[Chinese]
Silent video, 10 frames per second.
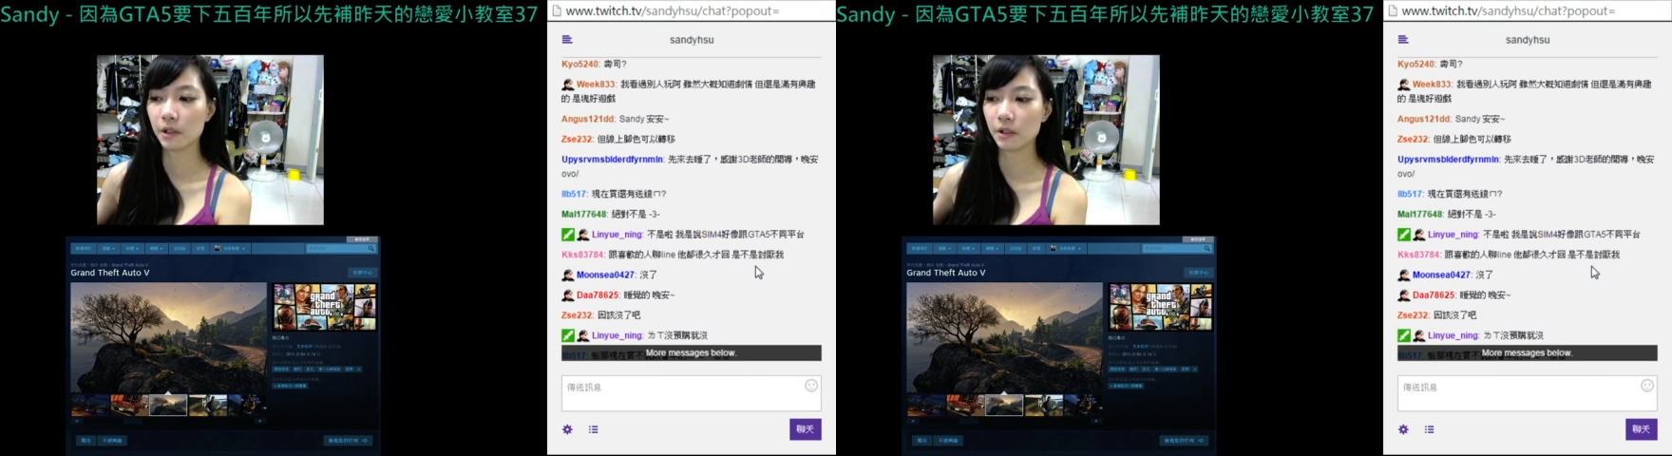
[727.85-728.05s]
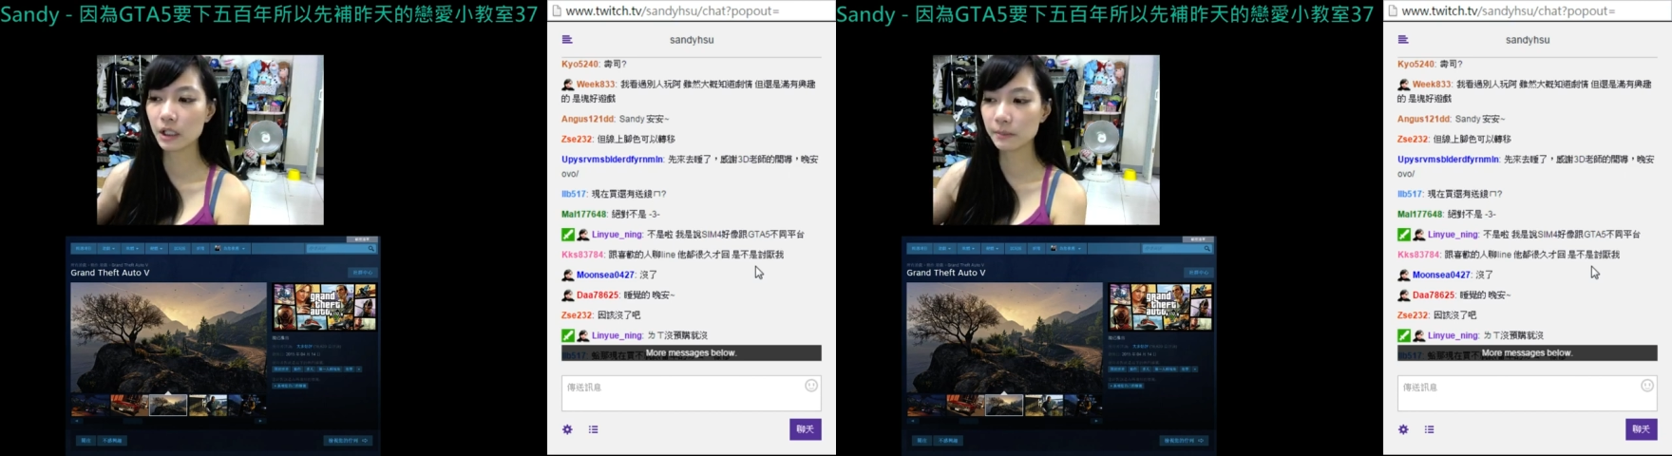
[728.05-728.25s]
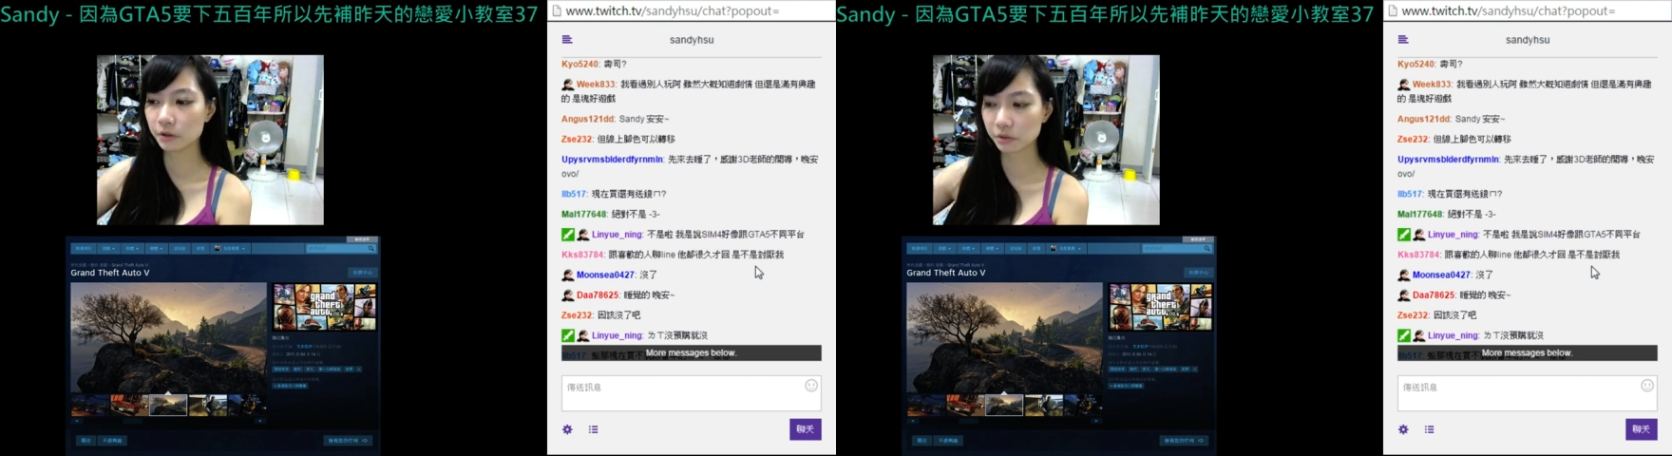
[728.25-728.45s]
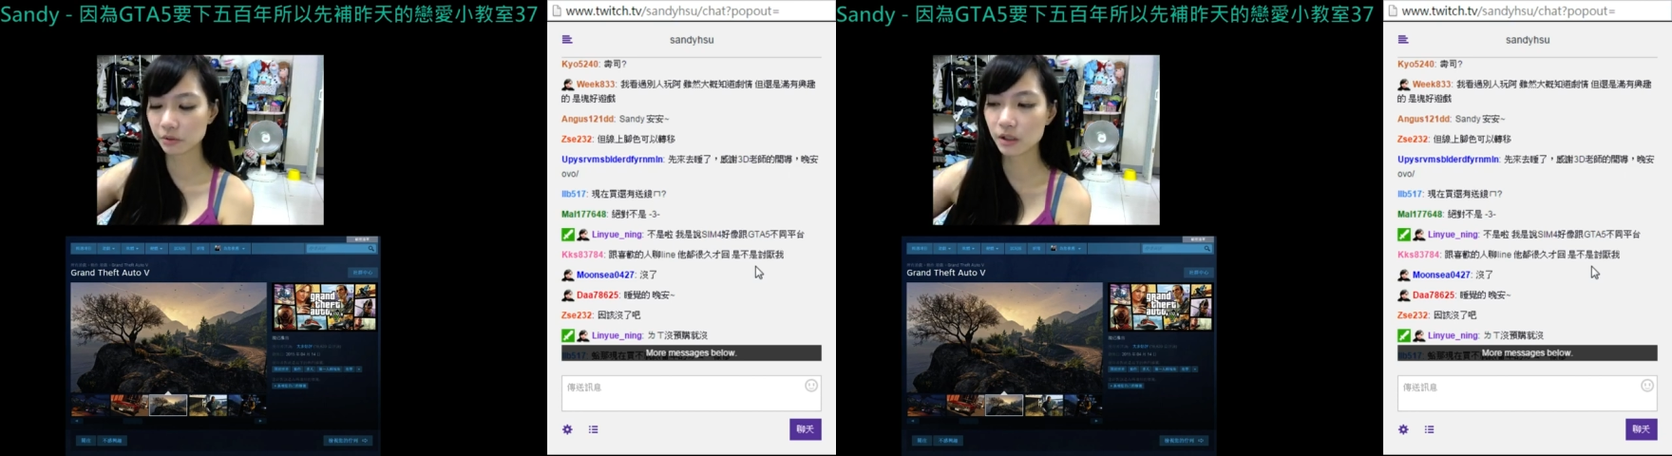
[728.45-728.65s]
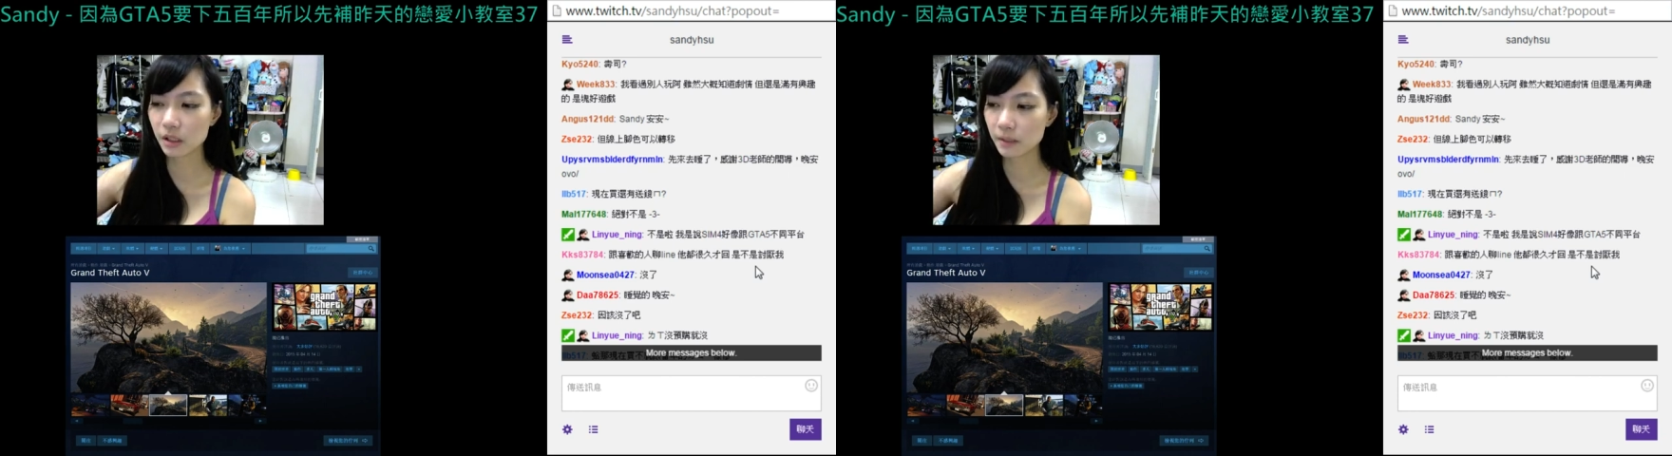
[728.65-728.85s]
我跟你们
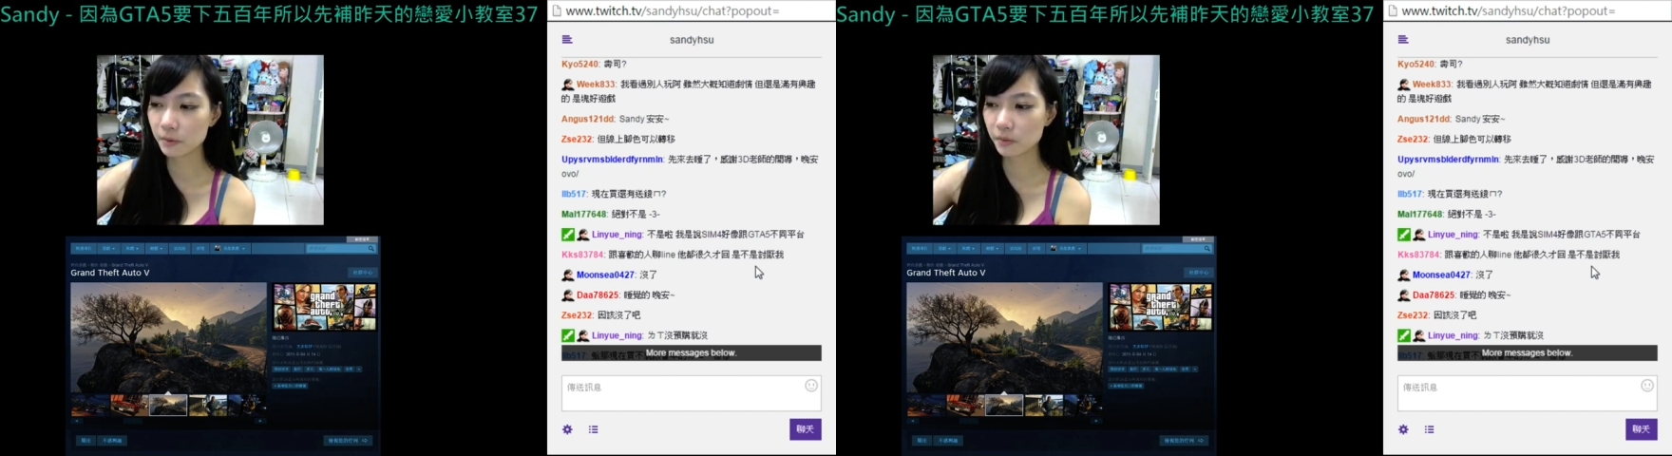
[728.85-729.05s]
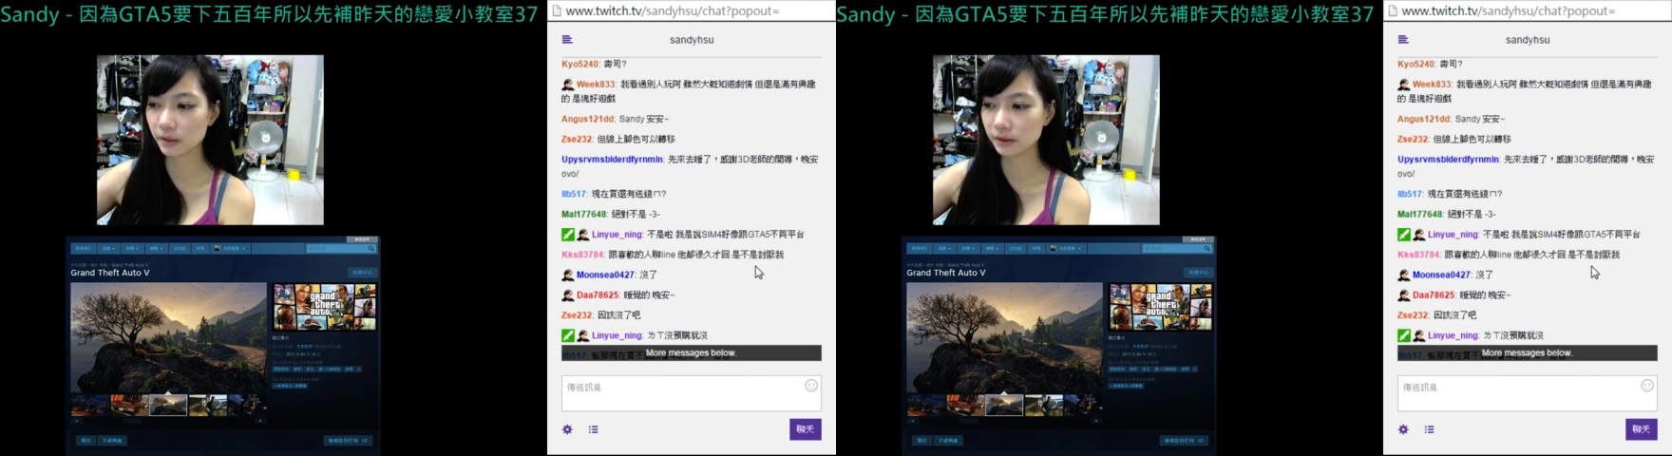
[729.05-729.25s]
说，不管